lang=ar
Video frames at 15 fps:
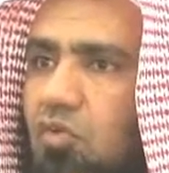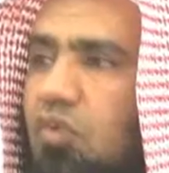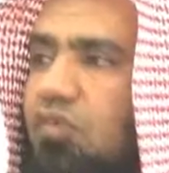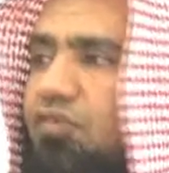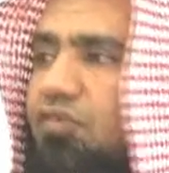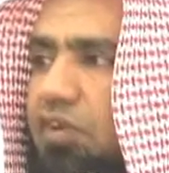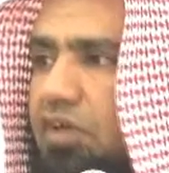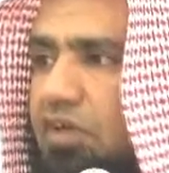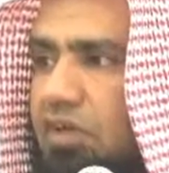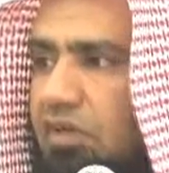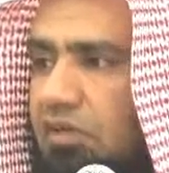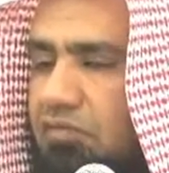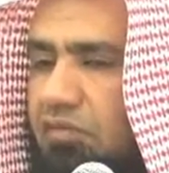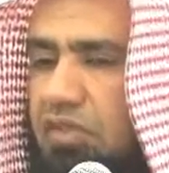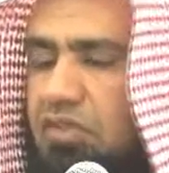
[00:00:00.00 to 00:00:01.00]
وفق
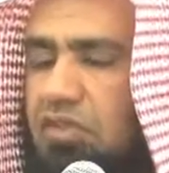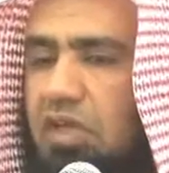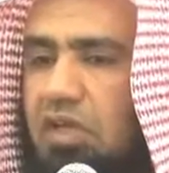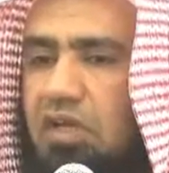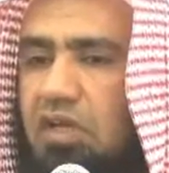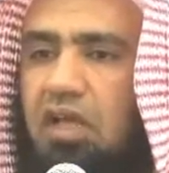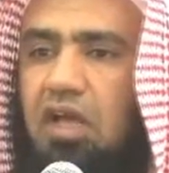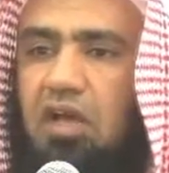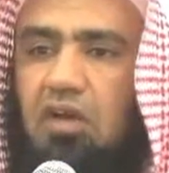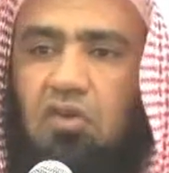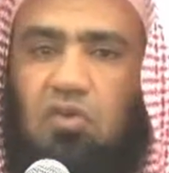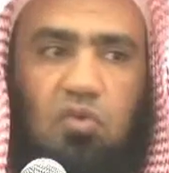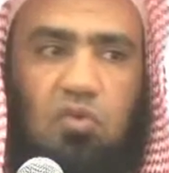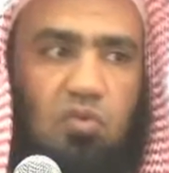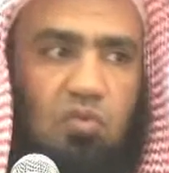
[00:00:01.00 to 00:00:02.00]
فصار
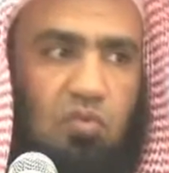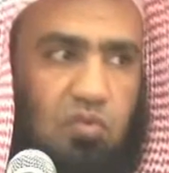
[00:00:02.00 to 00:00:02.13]
الحق